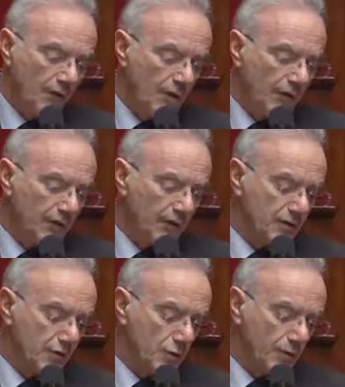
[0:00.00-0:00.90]
vous voulez
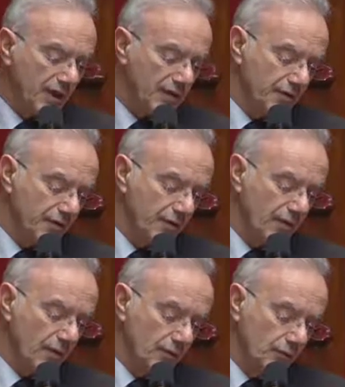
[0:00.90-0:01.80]
faire ce que
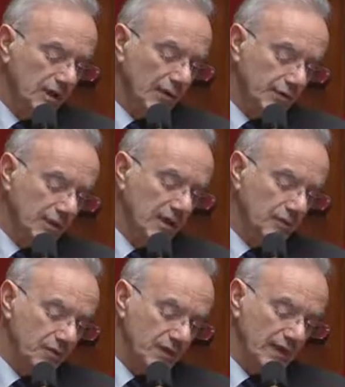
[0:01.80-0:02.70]
personne avant vous n'a réussi à
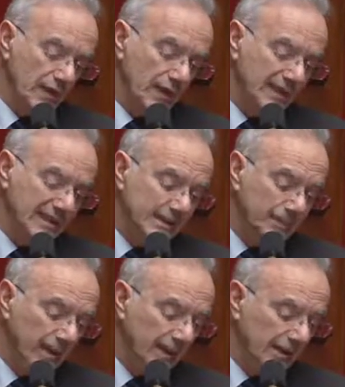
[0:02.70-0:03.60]
imposer, faire
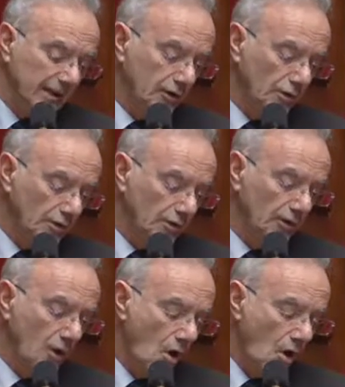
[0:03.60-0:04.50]
disparaître les
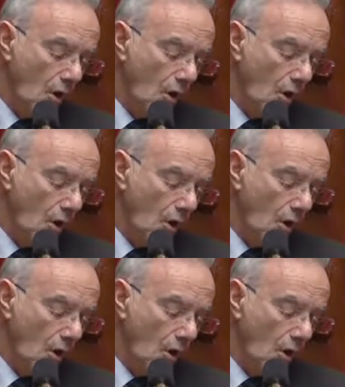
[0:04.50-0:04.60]
communes